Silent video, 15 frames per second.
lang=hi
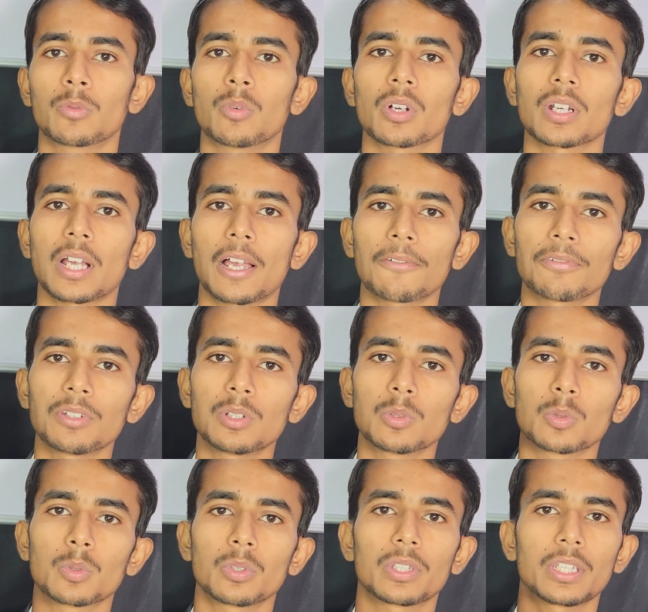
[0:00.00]
वो काफ़ी
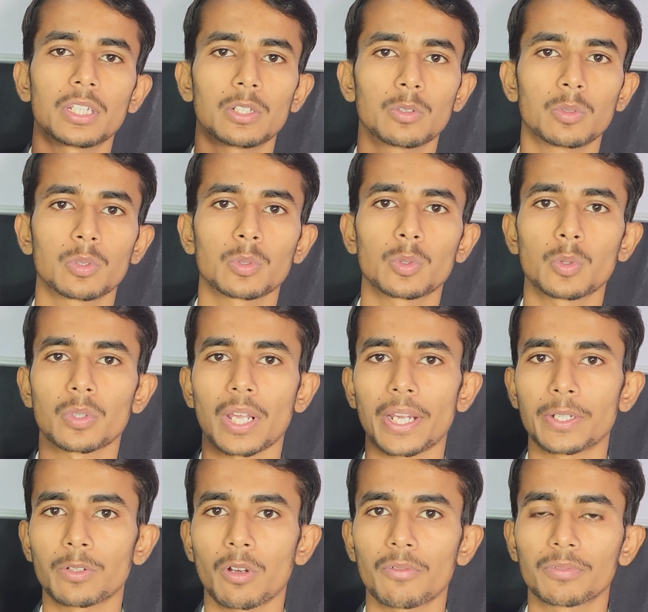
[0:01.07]
लोगों के लोन को
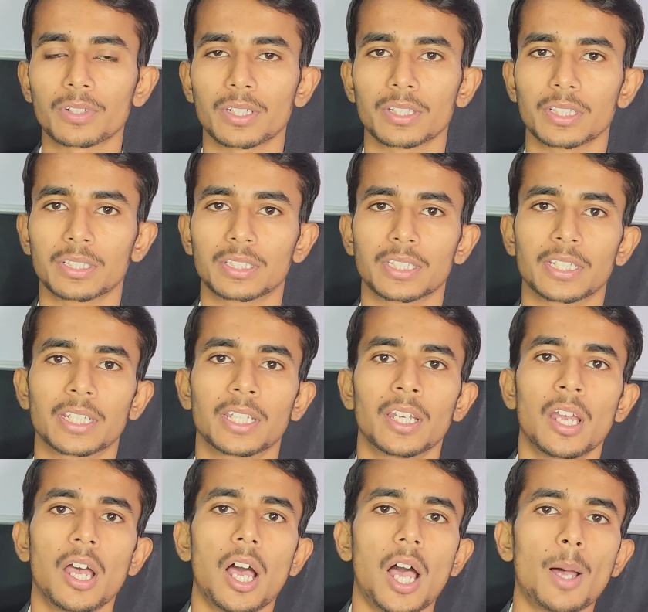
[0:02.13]
राइट ऑफ कर देते हैं
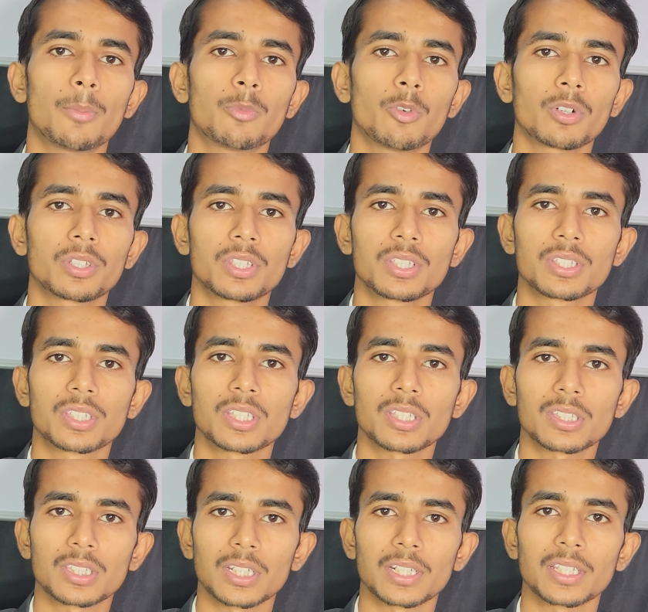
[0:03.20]
अब वो किस
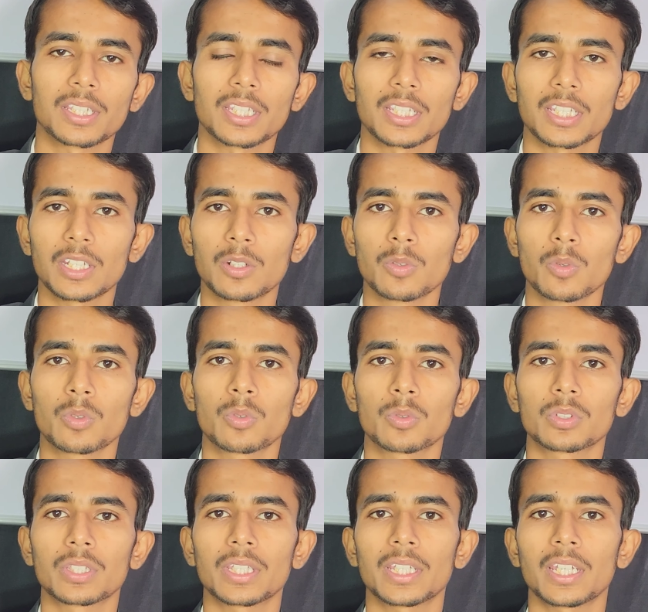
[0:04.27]
किस तरीके के लोन
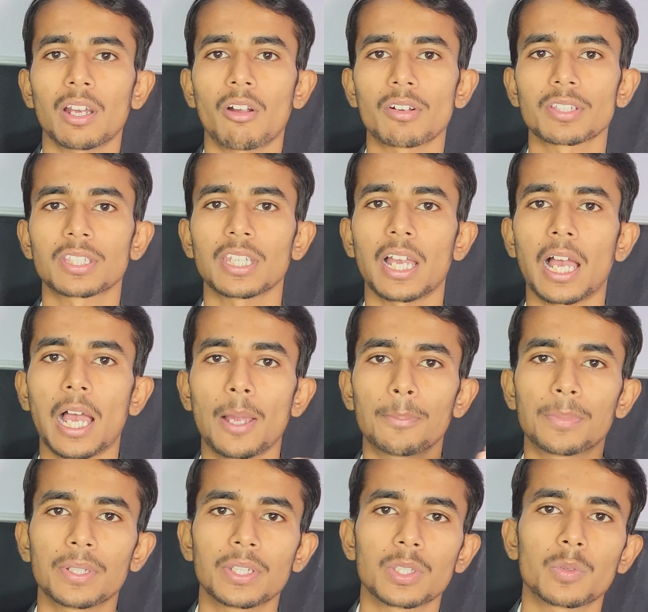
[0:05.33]
होते हैं और क्या
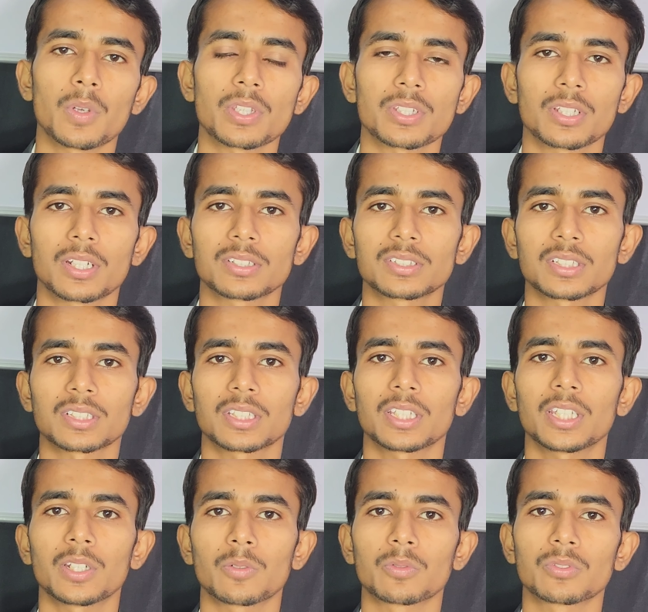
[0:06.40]
आप भी रिक्वेस्ट कर
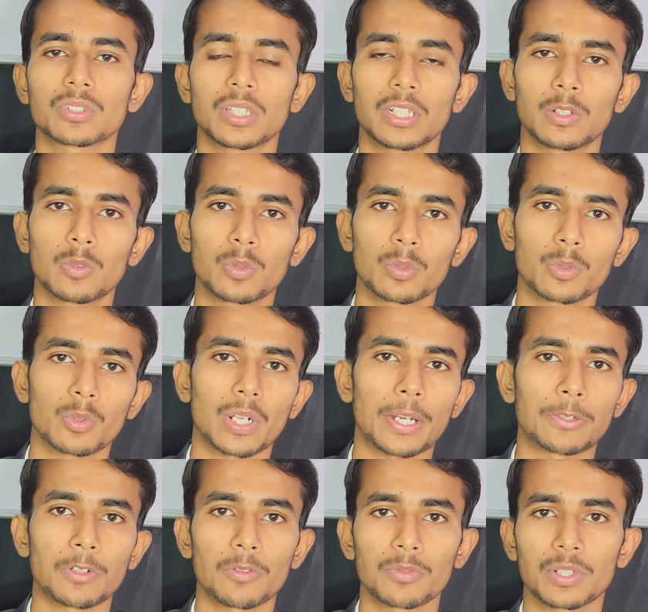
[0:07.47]
सकते हैं उनसे लोन को
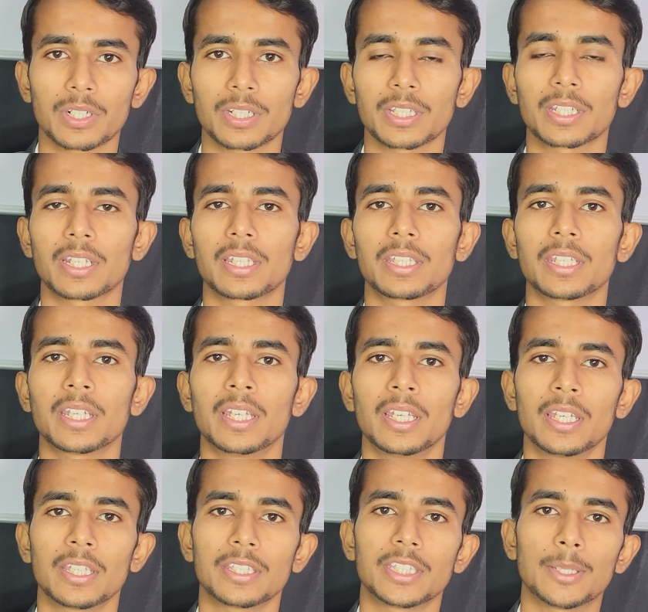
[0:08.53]
राइट ऑफ करने के लिए
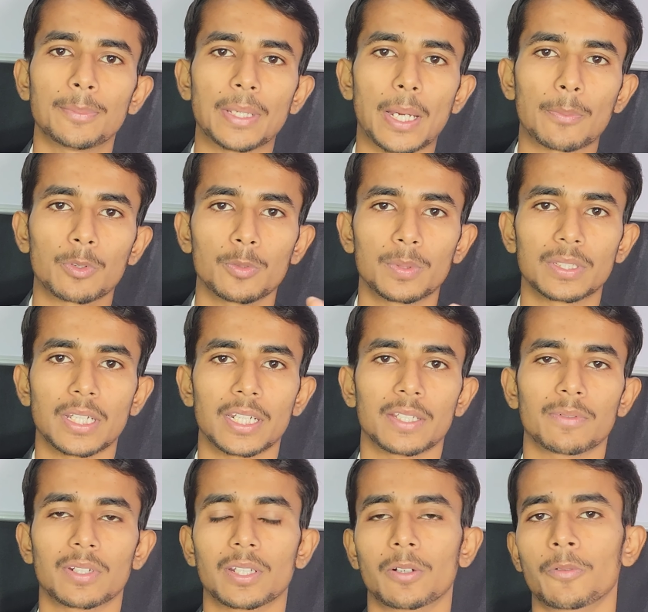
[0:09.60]
ये मैं आपको
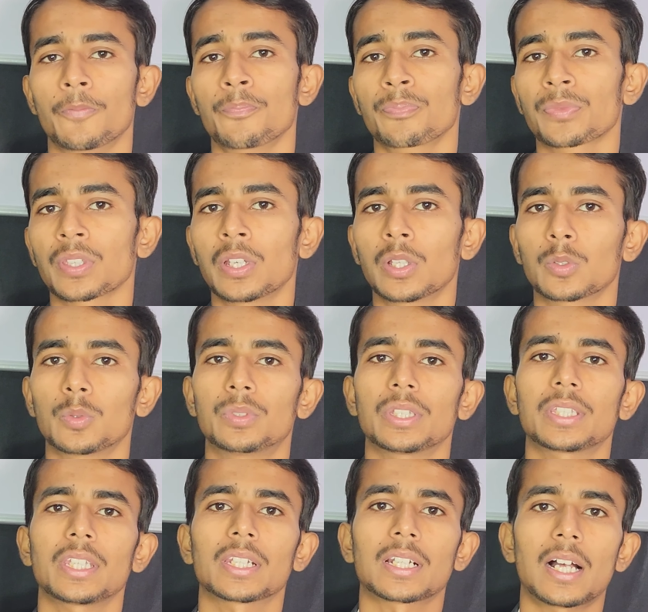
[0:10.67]
बताने वाला हूँ तो
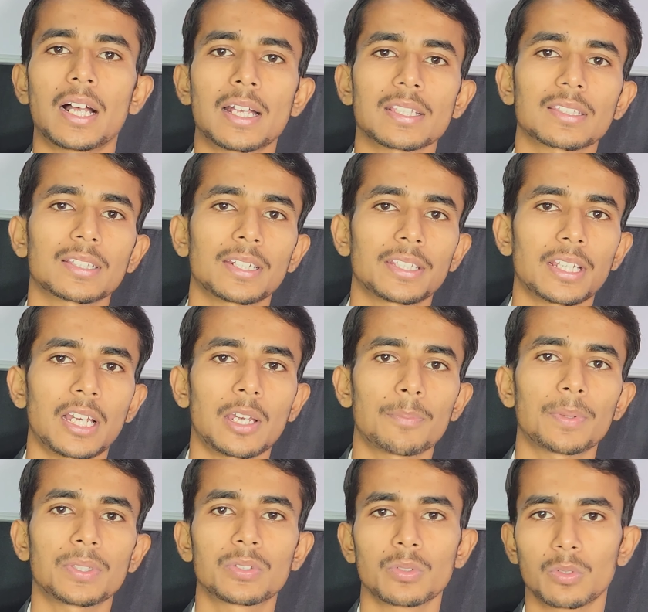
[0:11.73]
देखिए खासकर यहाँ
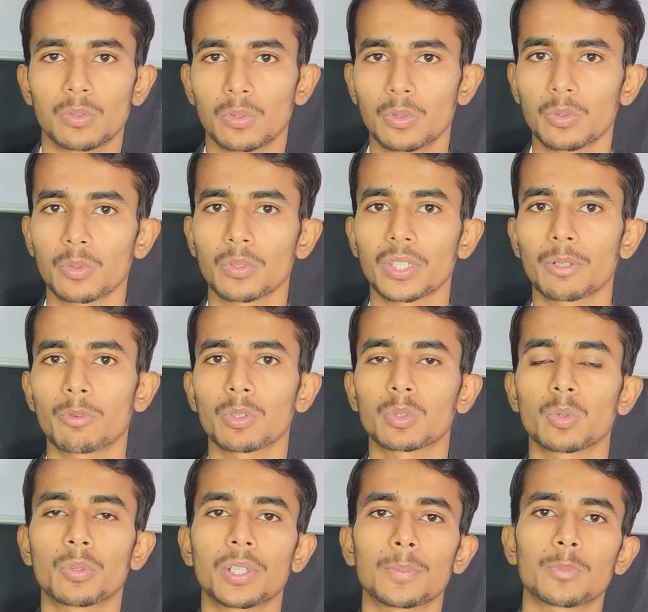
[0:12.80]
पे जो लोन होंगे वो
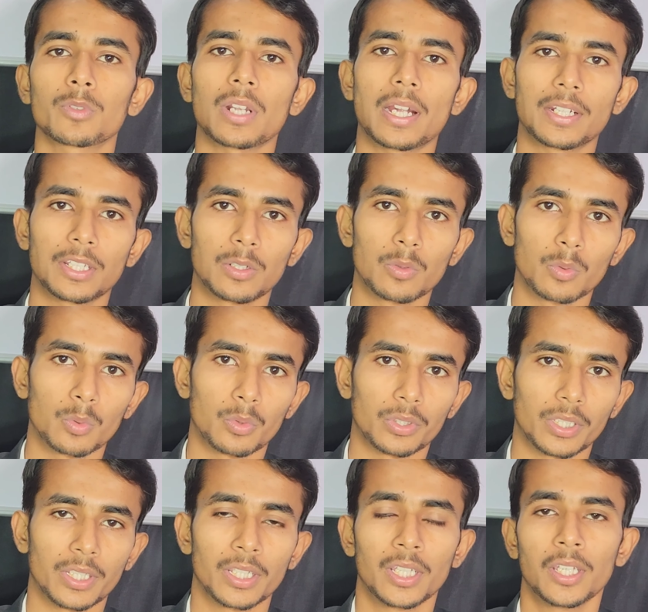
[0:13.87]
थोड़े पुराने लोन
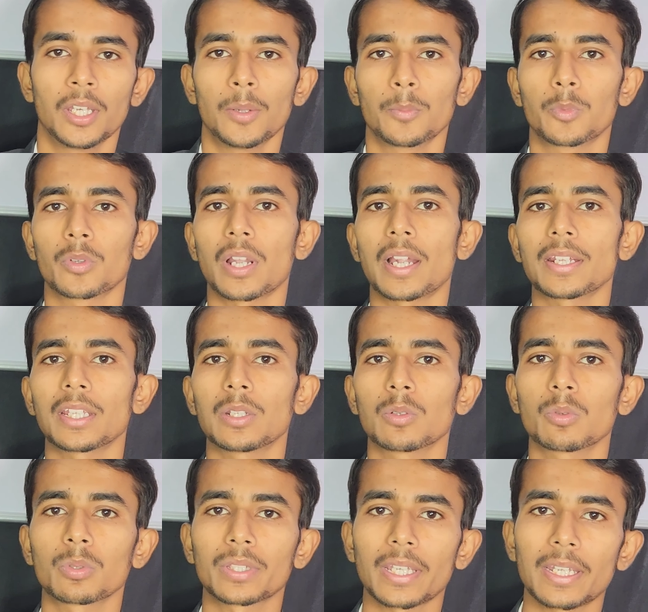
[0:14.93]
होंगे पुराने
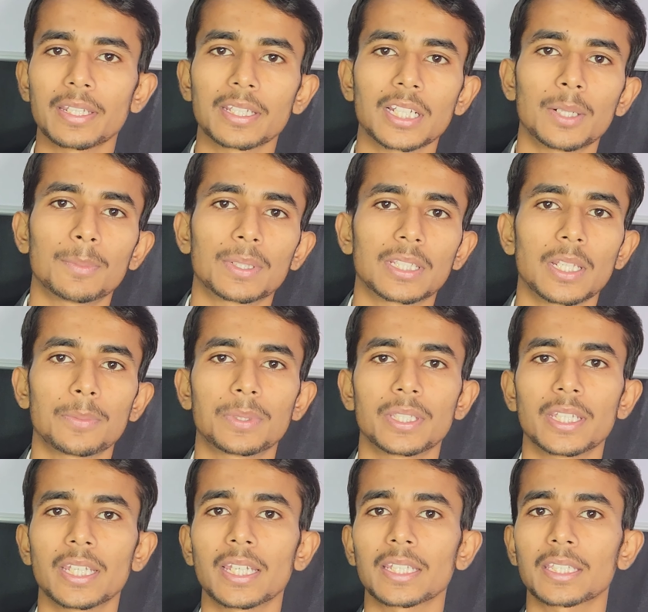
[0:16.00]
लोन कहने का मतलब
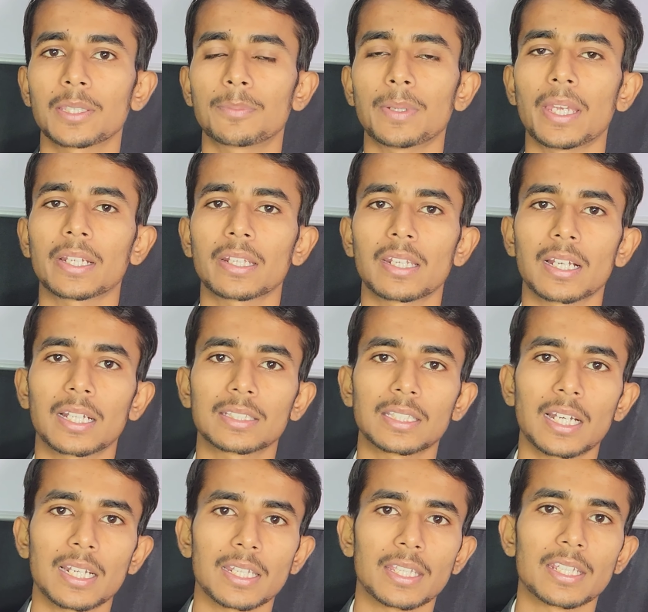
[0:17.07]
ये है कि बैंक
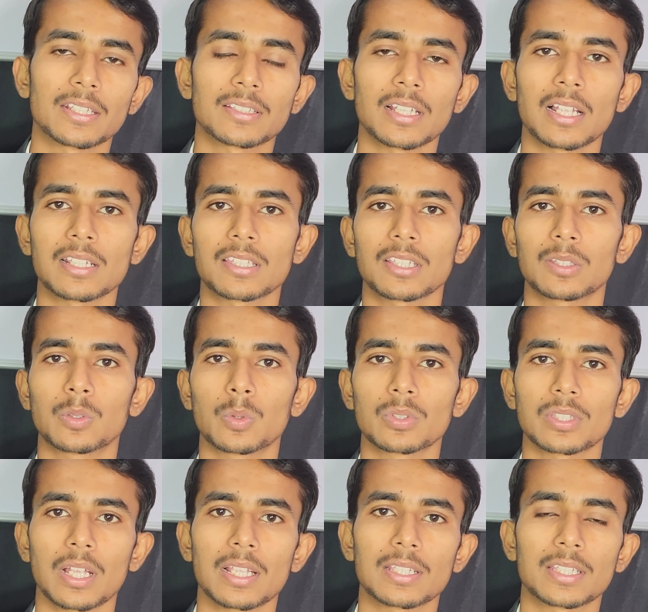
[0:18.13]
लगातार एक साल से
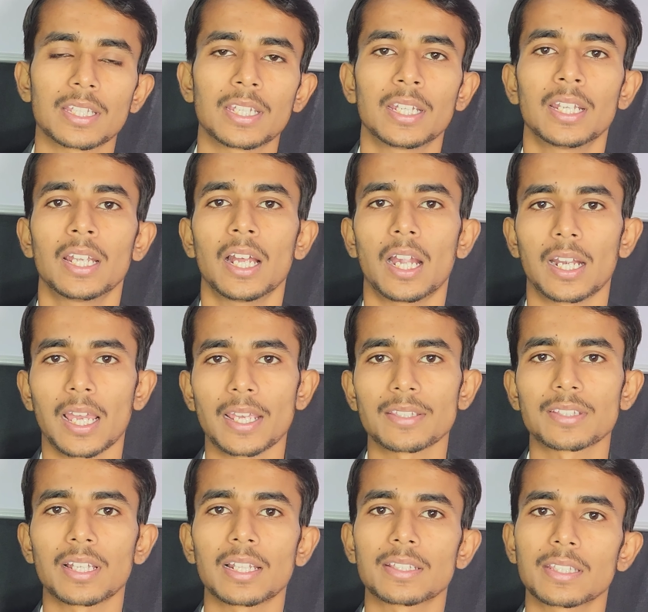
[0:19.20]
दो साल से
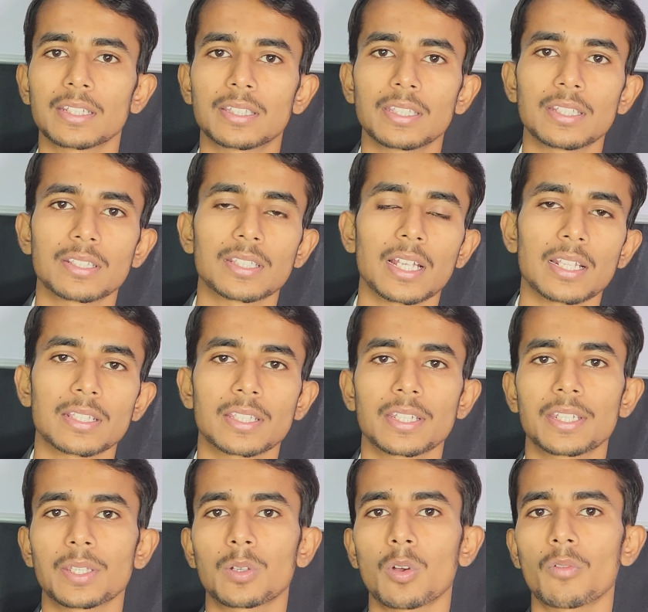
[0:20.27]
अढ़ाई साल से तीन साल
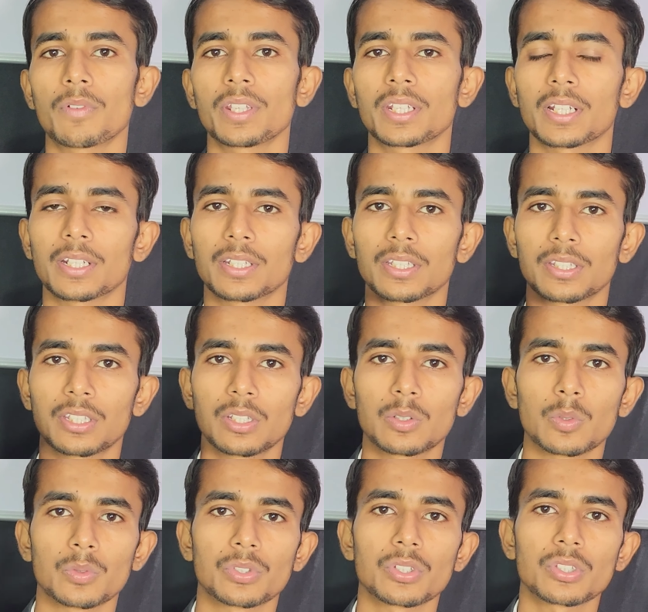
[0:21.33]
से रिकवरी करने की
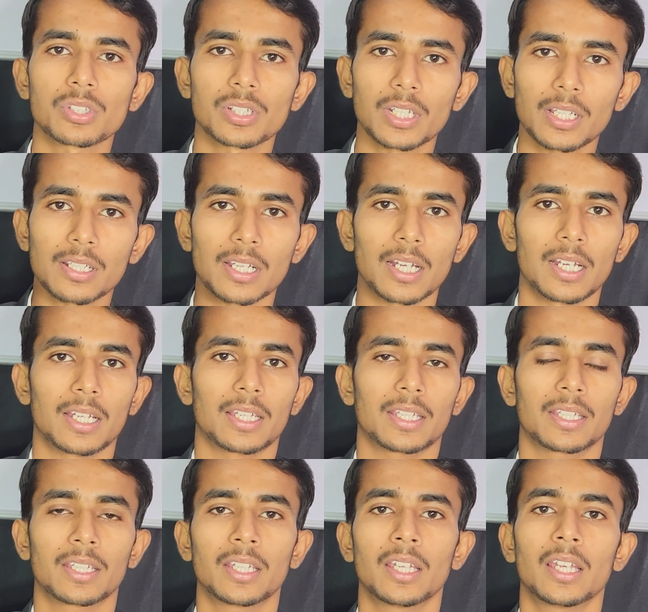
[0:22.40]
कोशिश कर रहा
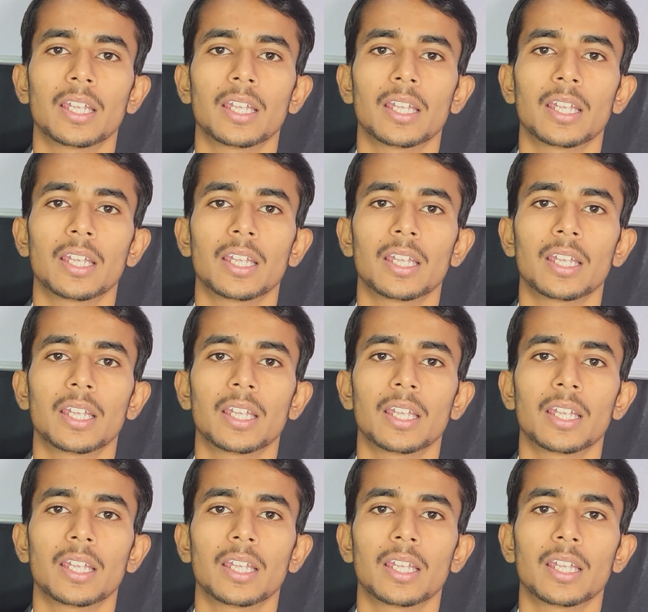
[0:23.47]
है